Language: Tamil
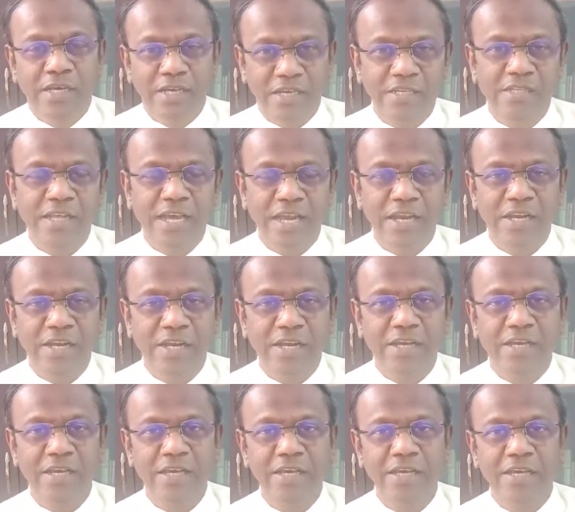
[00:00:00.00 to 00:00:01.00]
இருந்தாலும்
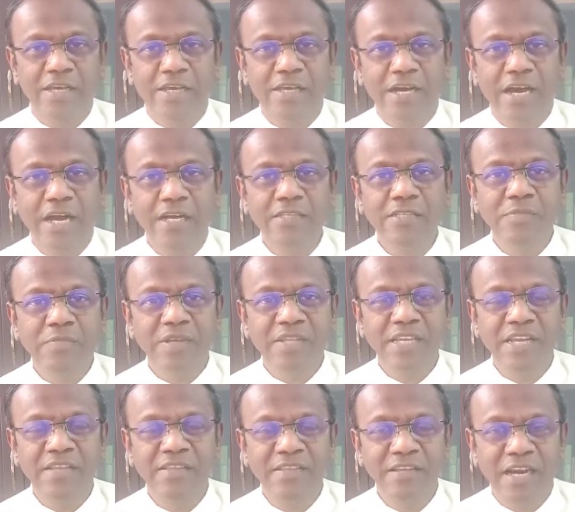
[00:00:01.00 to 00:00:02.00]
இன்றைக்கு அடுத்த
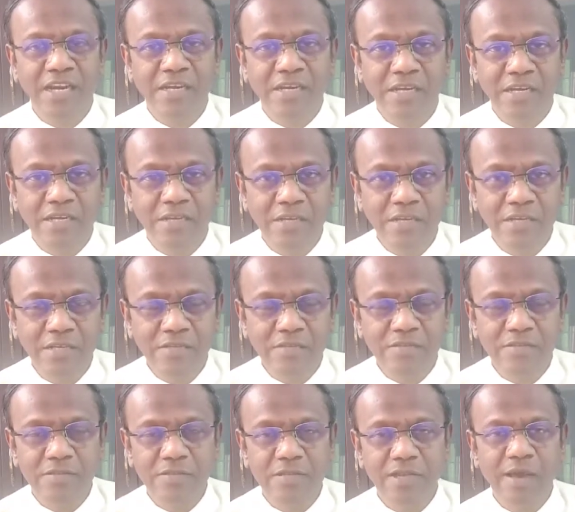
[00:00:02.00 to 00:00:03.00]
பதினைந்து நாட்களுக்கு
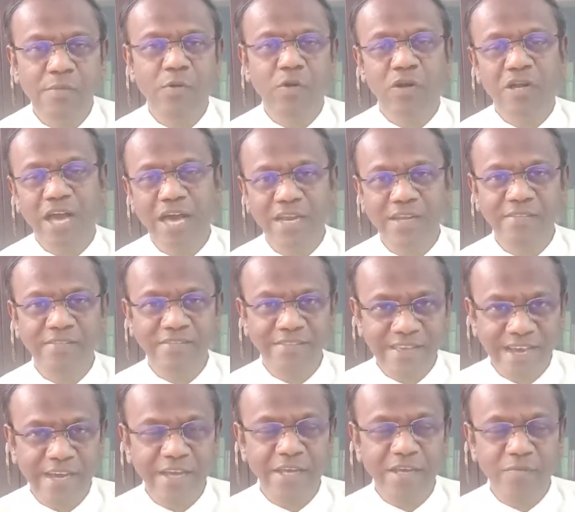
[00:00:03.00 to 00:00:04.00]
நாம் ஒரு காரியத்தை
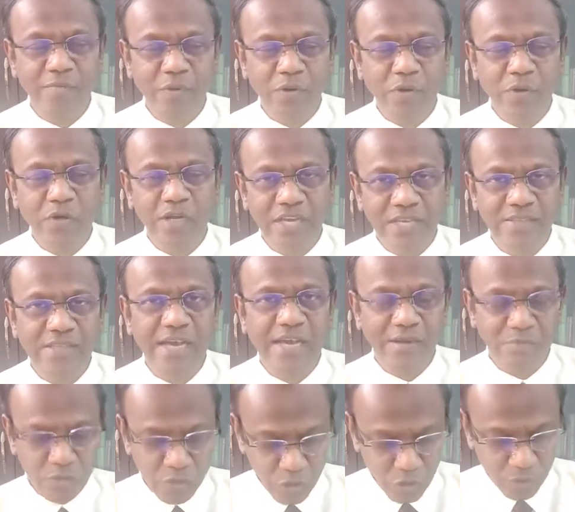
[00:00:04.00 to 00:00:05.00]
தியானிக்க போகிறோம் நேற்று
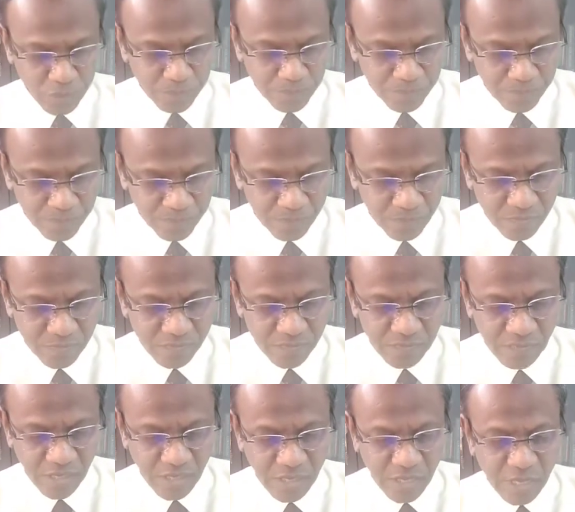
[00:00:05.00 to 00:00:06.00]
ஆரம்பித்தோம்
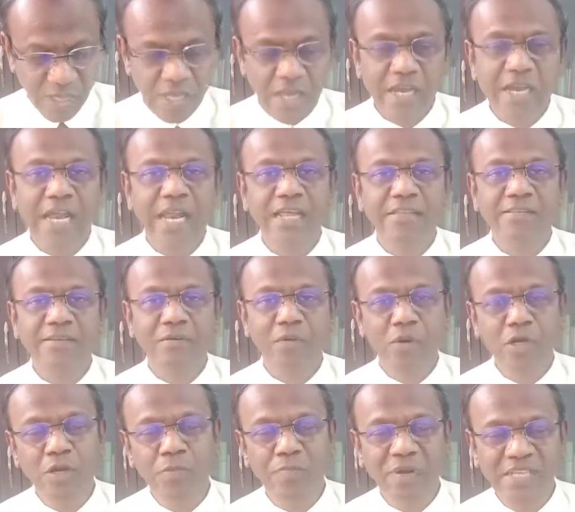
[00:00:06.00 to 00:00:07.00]
கலாத்தியர்
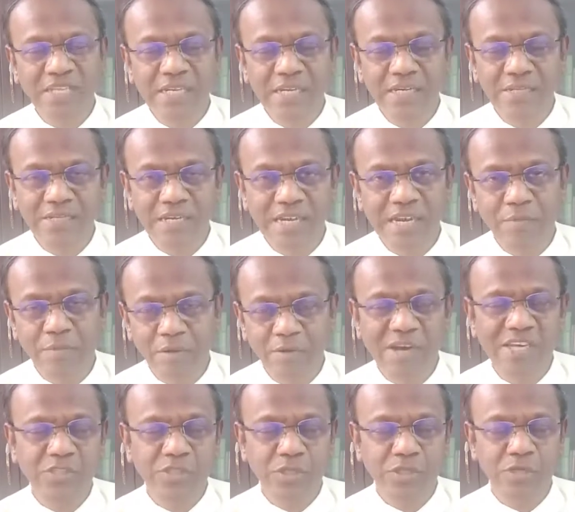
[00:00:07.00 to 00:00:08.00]
ஒன்று பதினெட்டுல நாம் அப்படி
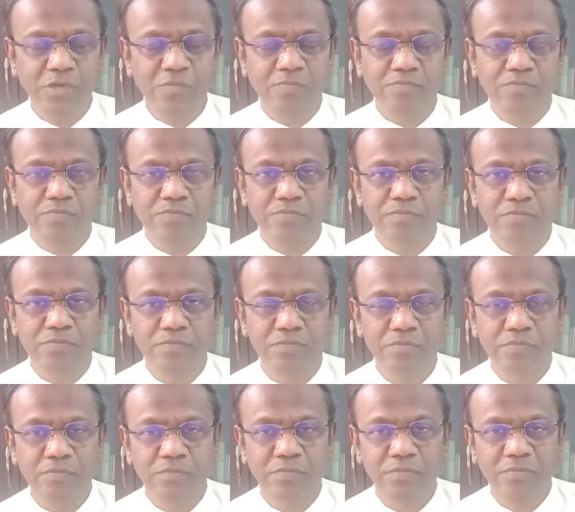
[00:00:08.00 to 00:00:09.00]
வாசிக்கிறோம்
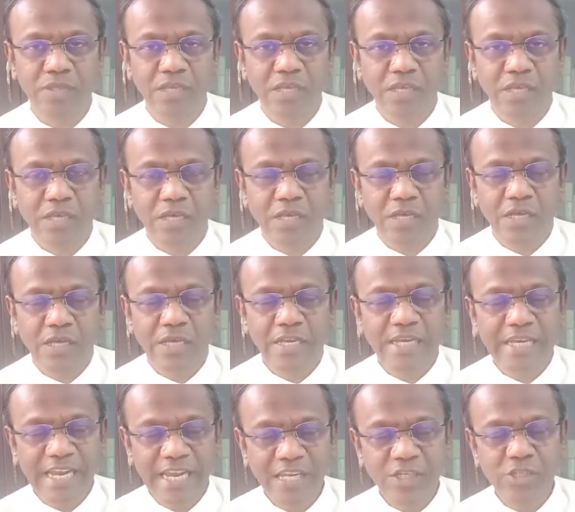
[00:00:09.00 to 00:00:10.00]

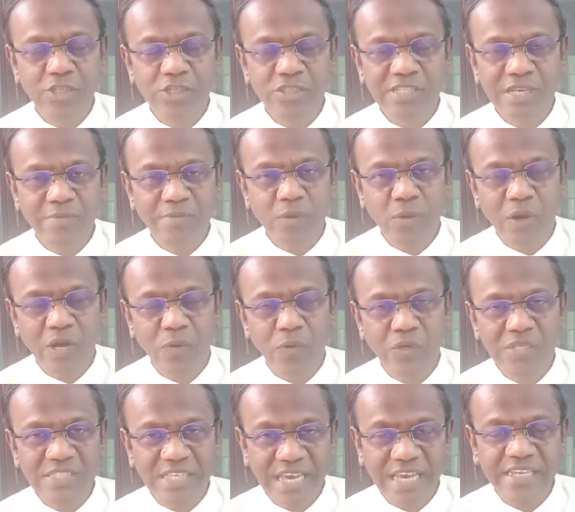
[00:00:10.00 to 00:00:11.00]
இன் கலேஷன்ஸ் சாப்டர் ஒன்
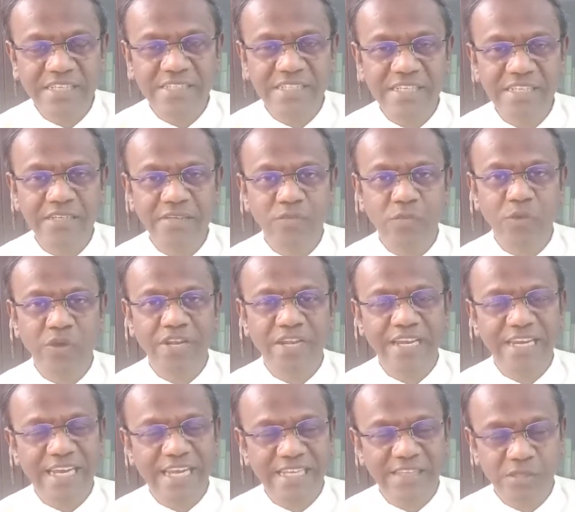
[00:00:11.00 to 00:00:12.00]
வாஸ் எயிட்டீன் வி
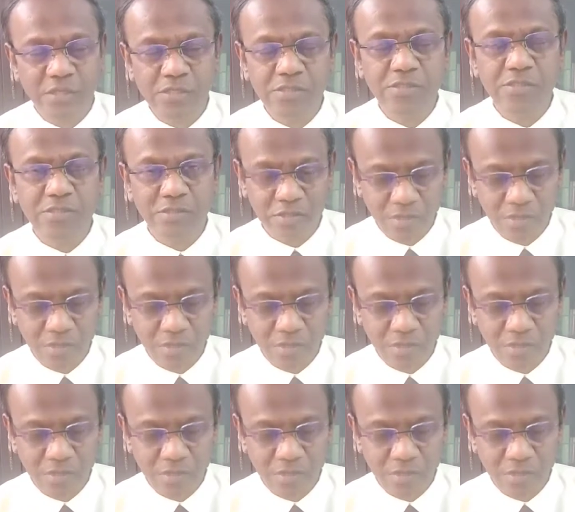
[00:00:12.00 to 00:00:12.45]
ரீட் லைக் திஸ்